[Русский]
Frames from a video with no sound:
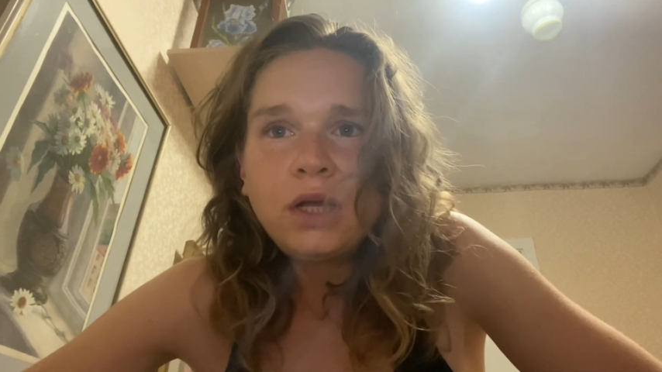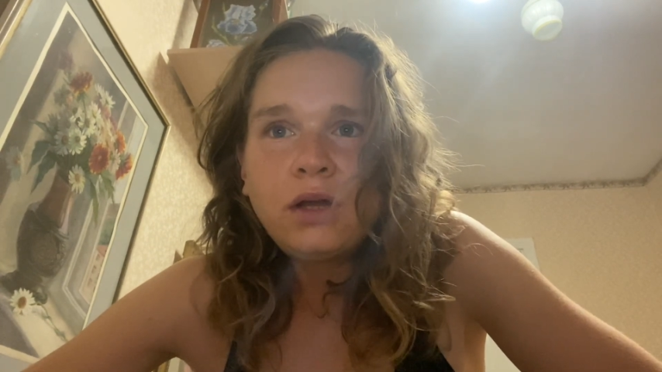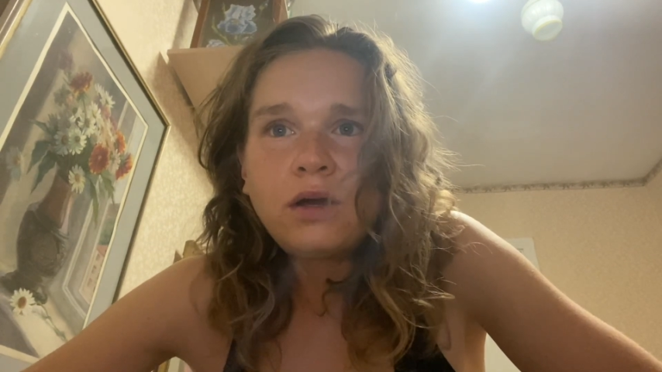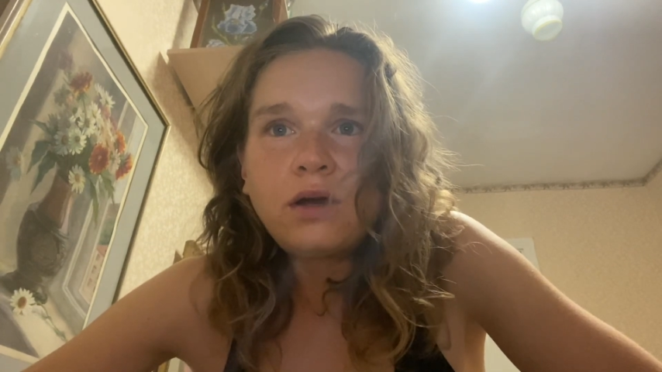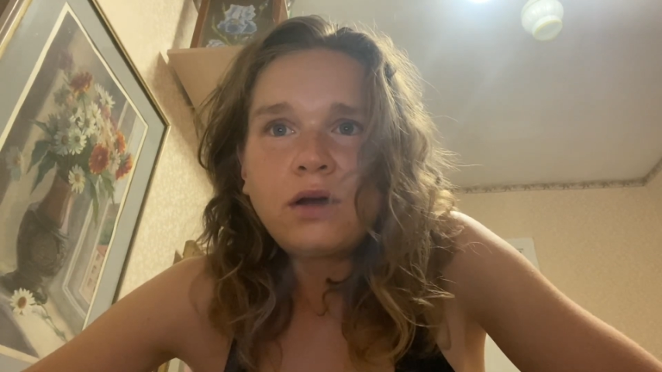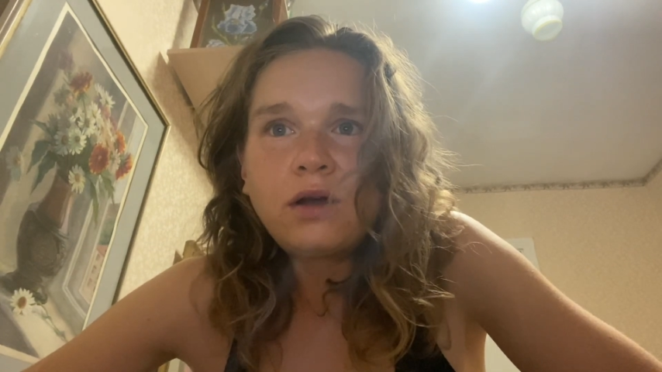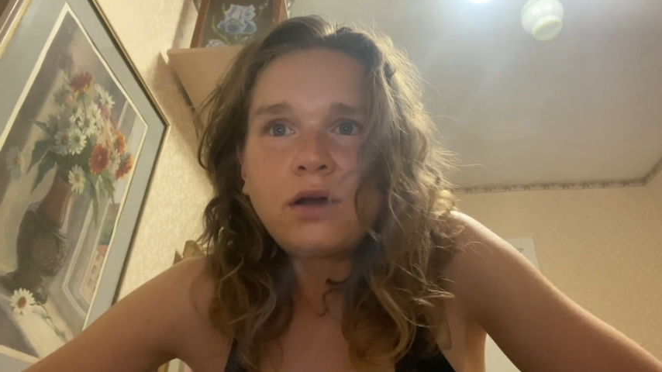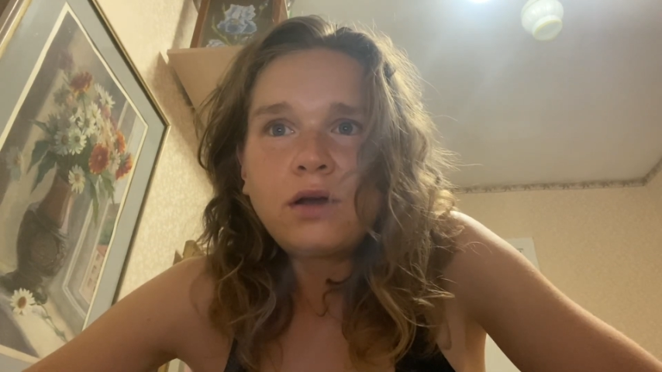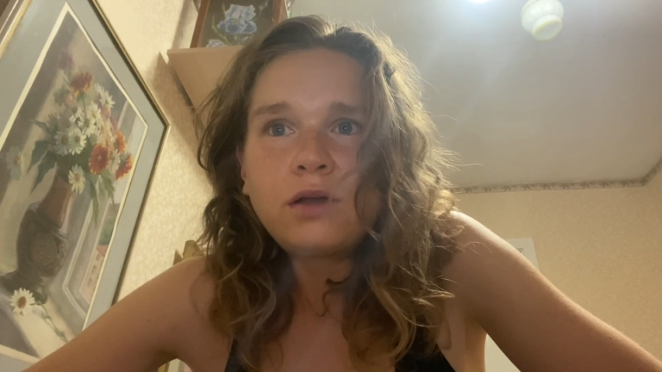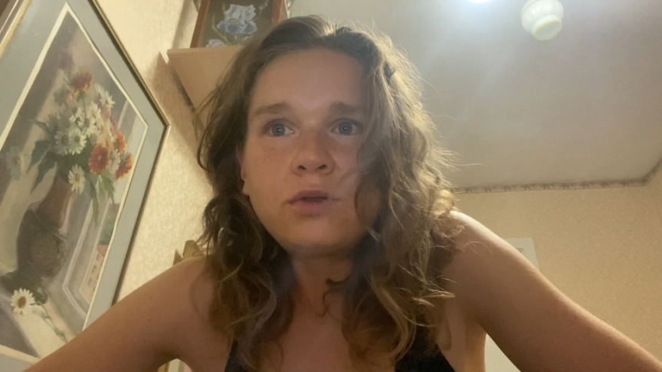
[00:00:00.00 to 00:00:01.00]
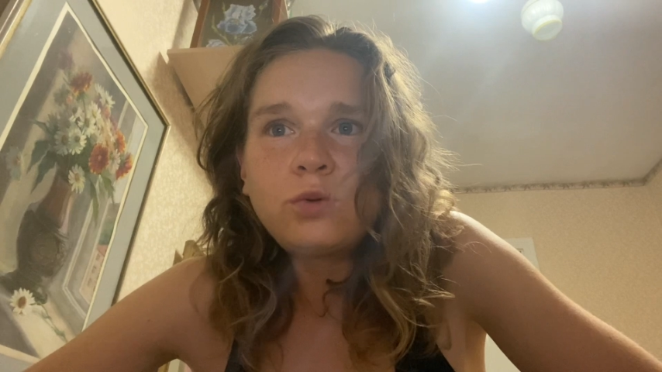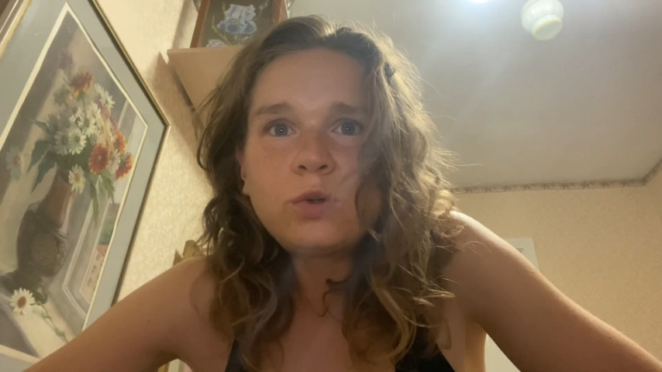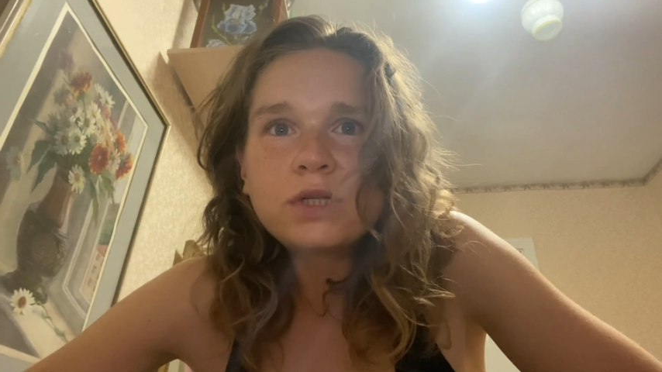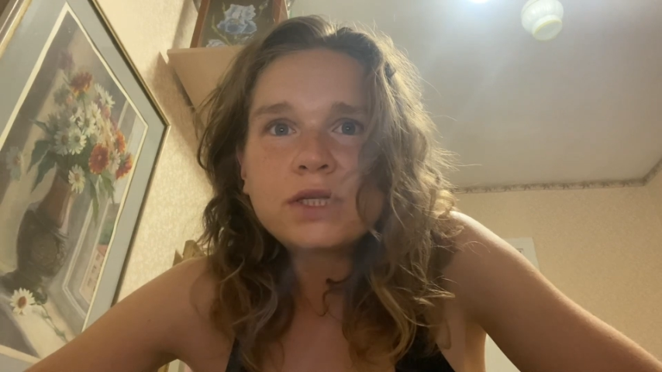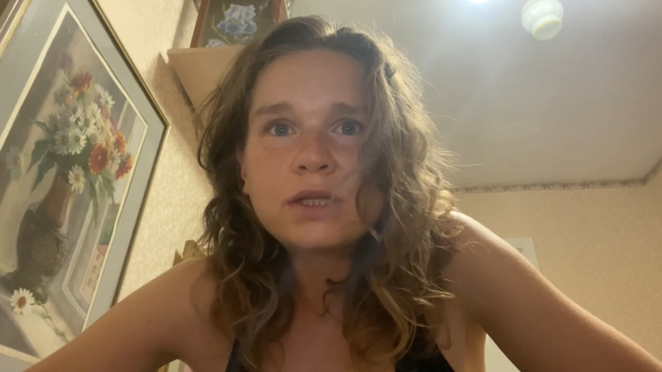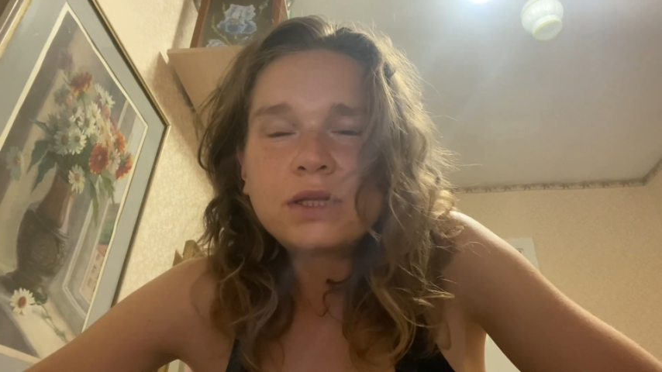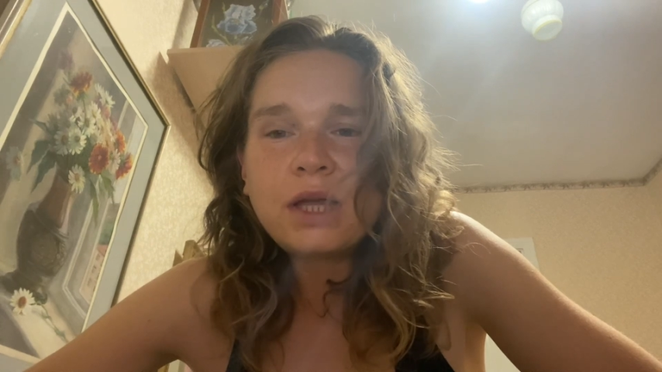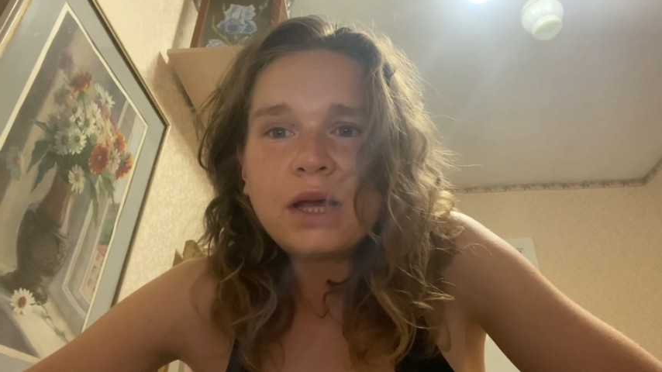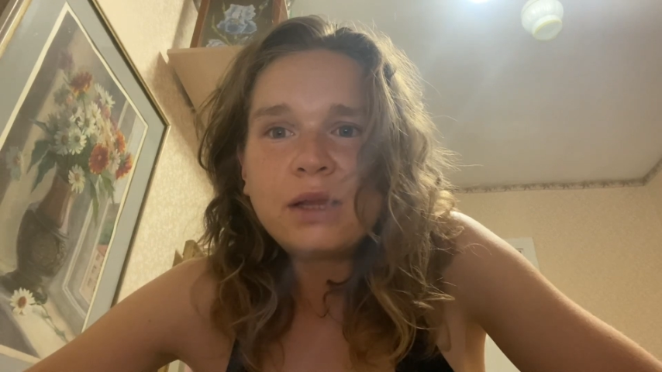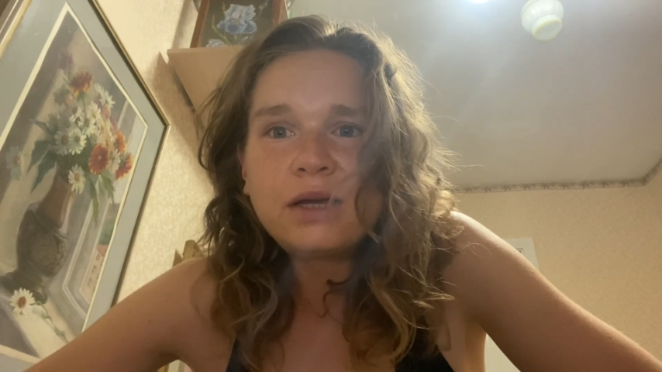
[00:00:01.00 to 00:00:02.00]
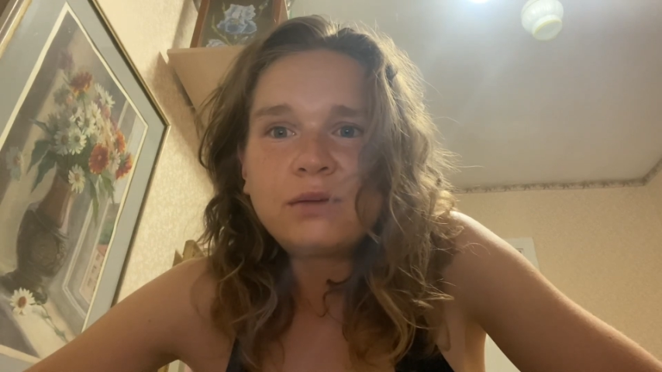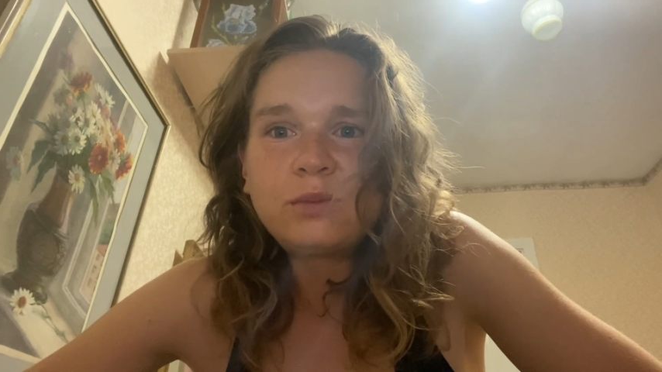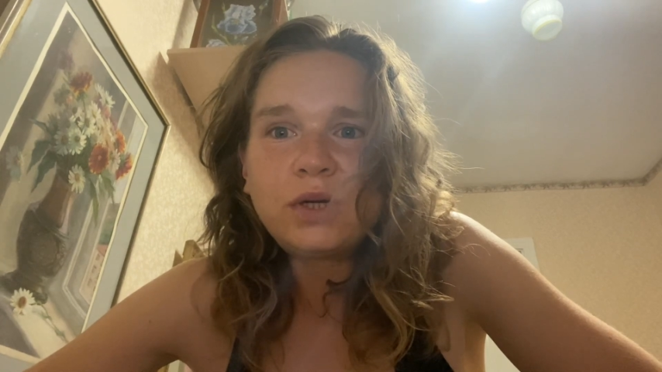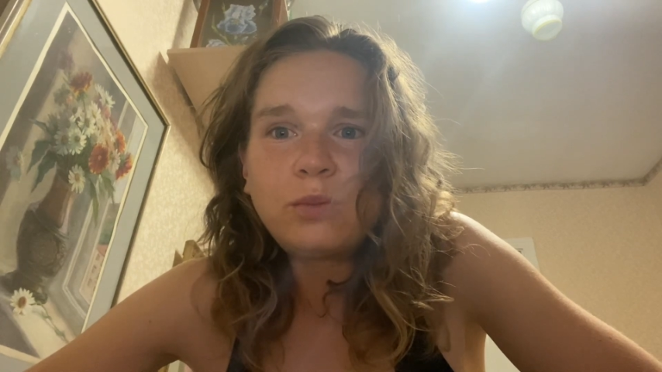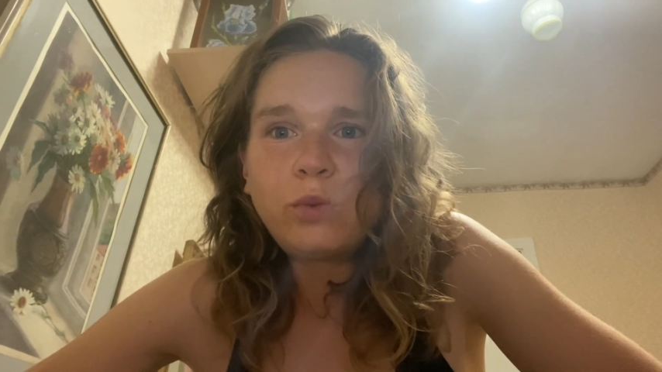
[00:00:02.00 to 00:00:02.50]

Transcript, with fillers: но стала а,